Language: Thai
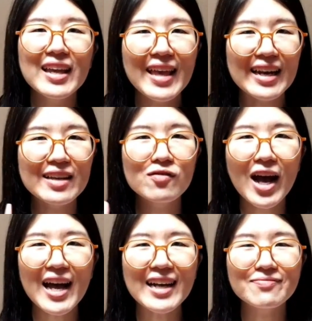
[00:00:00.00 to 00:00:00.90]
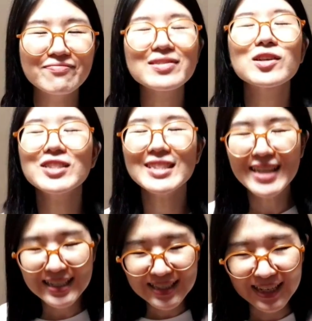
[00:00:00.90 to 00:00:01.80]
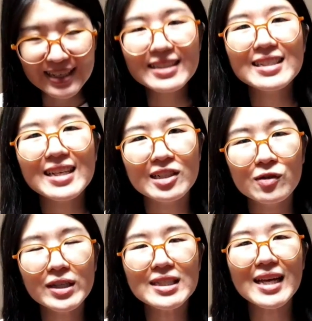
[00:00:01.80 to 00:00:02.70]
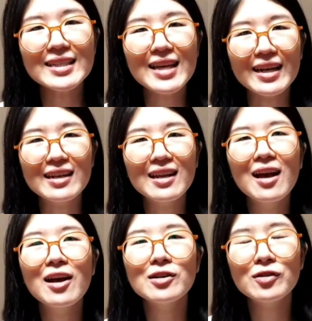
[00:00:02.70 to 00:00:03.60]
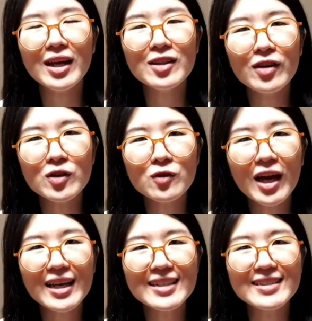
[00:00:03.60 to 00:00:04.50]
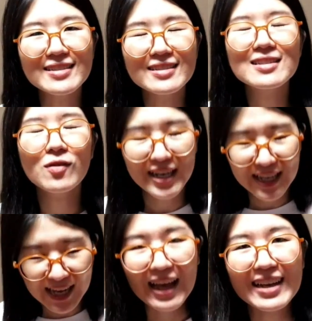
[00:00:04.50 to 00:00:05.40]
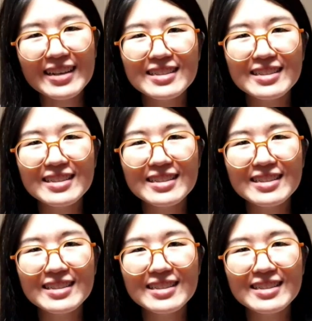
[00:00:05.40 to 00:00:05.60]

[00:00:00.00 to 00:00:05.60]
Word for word: อย่าลืมว่าคนสร้างสรรค์ใช้ชีวิตสร้างสรรค์ดูแลตัวเองทุกท่านสวัสดีค่ะ